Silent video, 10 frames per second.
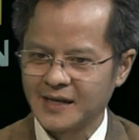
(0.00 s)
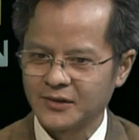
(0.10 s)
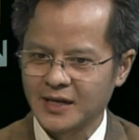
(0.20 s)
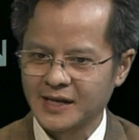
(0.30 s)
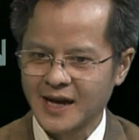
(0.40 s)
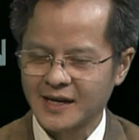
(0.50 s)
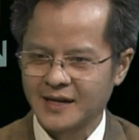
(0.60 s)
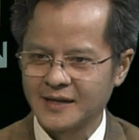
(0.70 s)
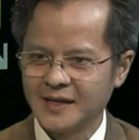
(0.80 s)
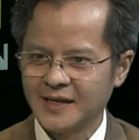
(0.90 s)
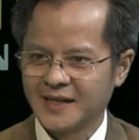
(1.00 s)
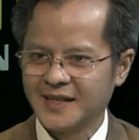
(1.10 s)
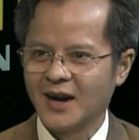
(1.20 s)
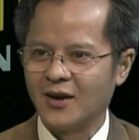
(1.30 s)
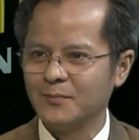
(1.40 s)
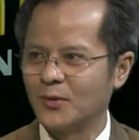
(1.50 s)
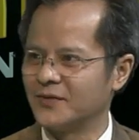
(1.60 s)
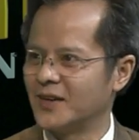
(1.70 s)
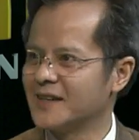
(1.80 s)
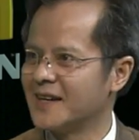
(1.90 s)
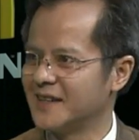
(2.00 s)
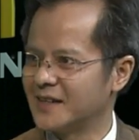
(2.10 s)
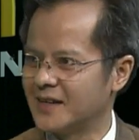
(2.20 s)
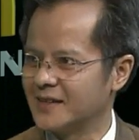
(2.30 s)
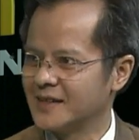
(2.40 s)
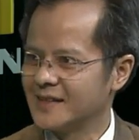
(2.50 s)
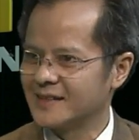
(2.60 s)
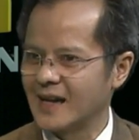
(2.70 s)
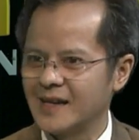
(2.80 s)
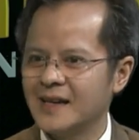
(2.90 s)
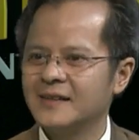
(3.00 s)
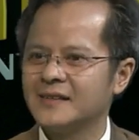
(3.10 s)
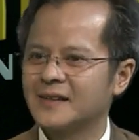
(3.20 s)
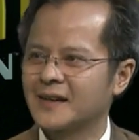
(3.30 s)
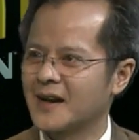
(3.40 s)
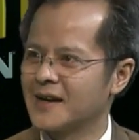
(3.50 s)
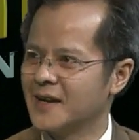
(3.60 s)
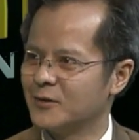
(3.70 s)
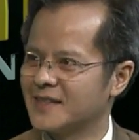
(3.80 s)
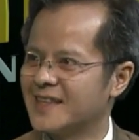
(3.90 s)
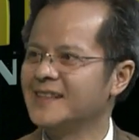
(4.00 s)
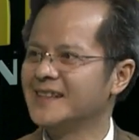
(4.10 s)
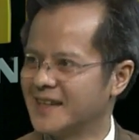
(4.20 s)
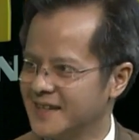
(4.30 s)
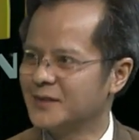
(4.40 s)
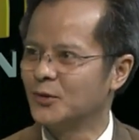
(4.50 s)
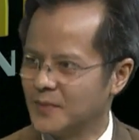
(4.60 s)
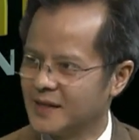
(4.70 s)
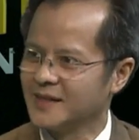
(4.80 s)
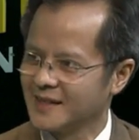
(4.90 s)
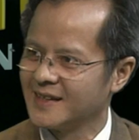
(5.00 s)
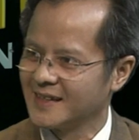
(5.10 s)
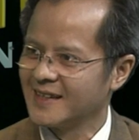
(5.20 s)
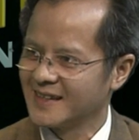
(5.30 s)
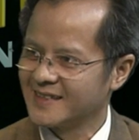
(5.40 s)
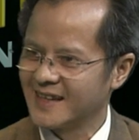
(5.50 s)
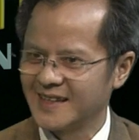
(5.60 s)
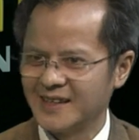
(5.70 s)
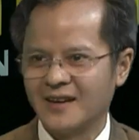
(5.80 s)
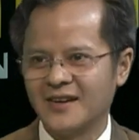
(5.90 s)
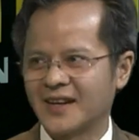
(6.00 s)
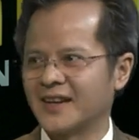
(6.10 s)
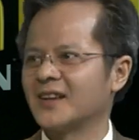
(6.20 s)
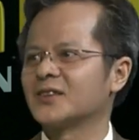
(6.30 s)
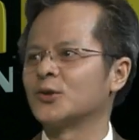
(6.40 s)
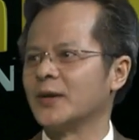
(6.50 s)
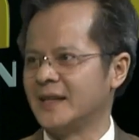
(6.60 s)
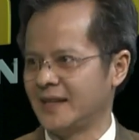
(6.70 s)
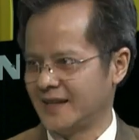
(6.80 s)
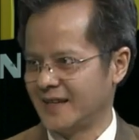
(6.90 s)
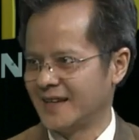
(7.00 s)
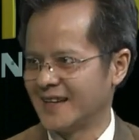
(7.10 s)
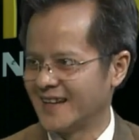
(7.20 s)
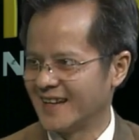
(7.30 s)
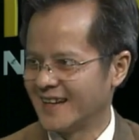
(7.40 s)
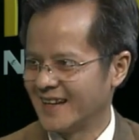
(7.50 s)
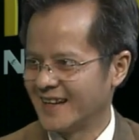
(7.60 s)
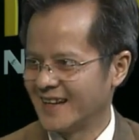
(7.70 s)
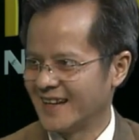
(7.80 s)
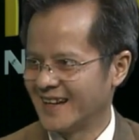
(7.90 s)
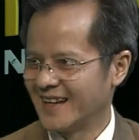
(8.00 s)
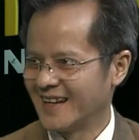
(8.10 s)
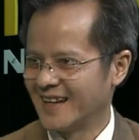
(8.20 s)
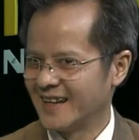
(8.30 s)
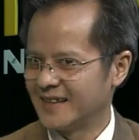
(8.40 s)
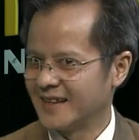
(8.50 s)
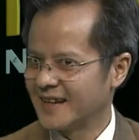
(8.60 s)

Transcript: nói cách khác là khi hỏi một cái vấn đề gì đó ta ít có nêu chính kiến của mình yeah. Dạ. ta chỉ nói ừ cái đó tùy ừ. thì cái